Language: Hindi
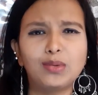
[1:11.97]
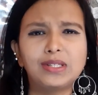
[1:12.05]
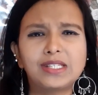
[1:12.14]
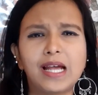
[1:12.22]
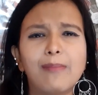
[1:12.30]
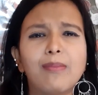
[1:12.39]

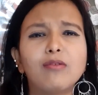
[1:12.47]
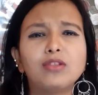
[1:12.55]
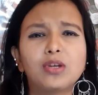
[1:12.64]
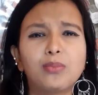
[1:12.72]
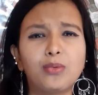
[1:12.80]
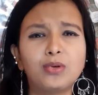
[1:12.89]
ट्विस्ट आए
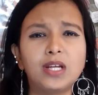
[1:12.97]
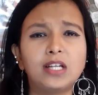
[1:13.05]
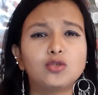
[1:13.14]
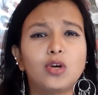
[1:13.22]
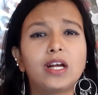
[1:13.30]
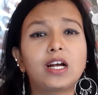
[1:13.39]
पवित्र पुनिया
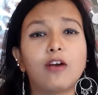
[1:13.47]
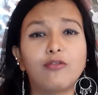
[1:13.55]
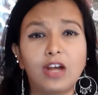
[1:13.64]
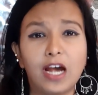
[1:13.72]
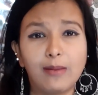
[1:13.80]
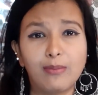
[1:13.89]
जो है
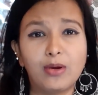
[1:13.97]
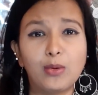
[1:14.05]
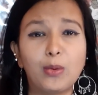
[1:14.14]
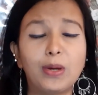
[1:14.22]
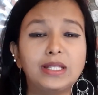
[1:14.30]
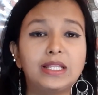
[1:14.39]
काफ़ी हाइपर
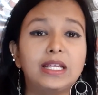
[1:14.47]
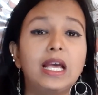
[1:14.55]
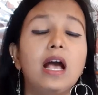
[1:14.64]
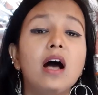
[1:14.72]
हो गई थी